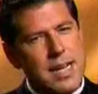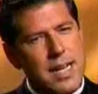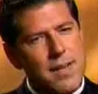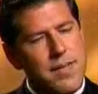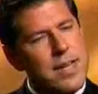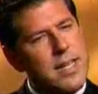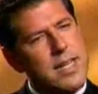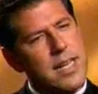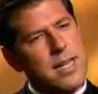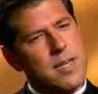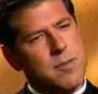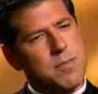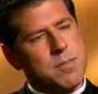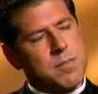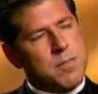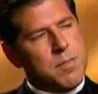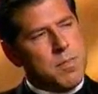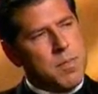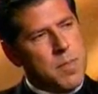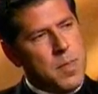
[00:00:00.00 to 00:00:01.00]
En la vida,
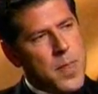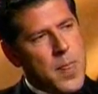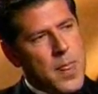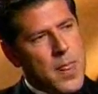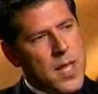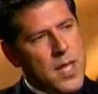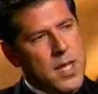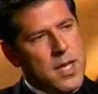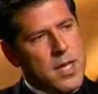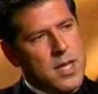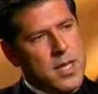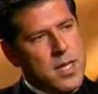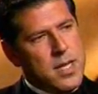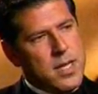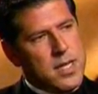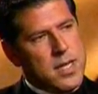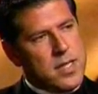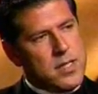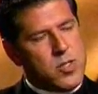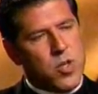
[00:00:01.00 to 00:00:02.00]

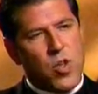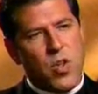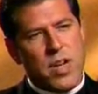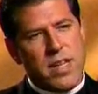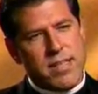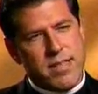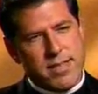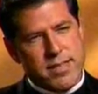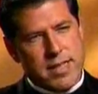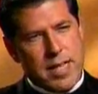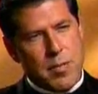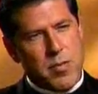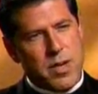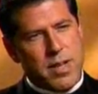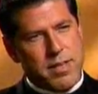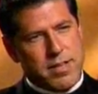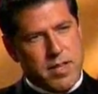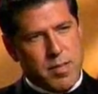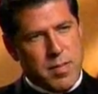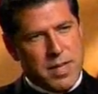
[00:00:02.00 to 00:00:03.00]
todos
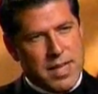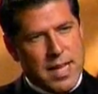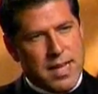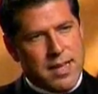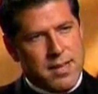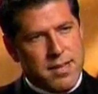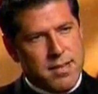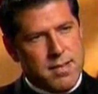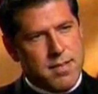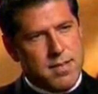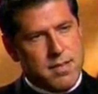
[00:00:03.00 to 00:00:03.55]
necesitamos intimidad.